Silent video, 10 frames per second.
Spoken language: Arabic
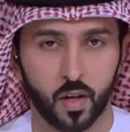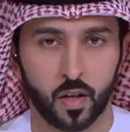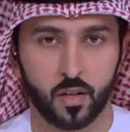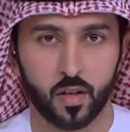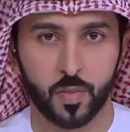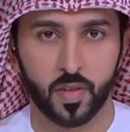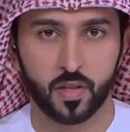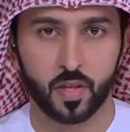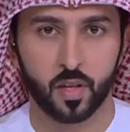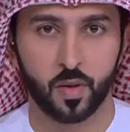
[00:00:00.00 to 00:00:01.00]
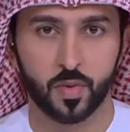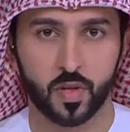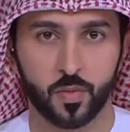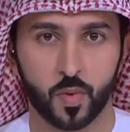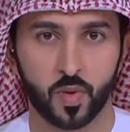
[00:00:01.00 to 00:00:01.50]
قدم صاحب
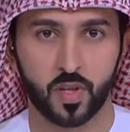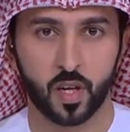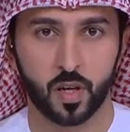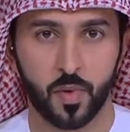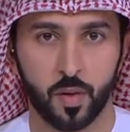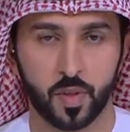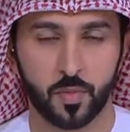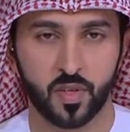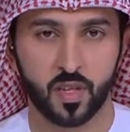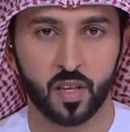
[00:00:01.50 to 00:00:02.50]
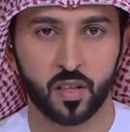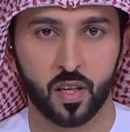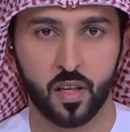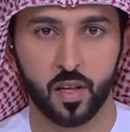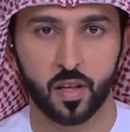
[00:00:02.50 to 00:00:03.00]
السمو الشيخ محمد بن زايد
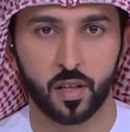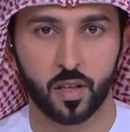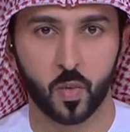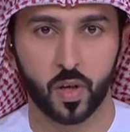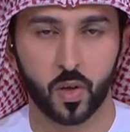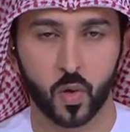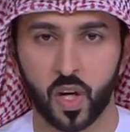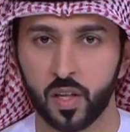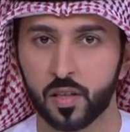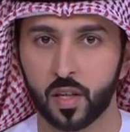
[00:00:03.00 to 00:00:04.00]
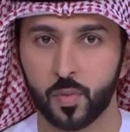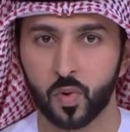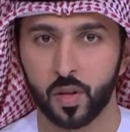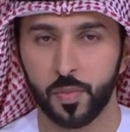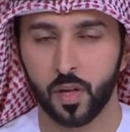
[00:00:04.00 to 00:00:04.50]
ال نهيان ولي عهد
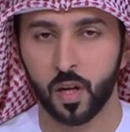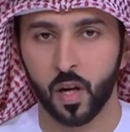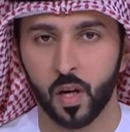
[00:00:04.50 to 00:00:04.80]
ابو ظبي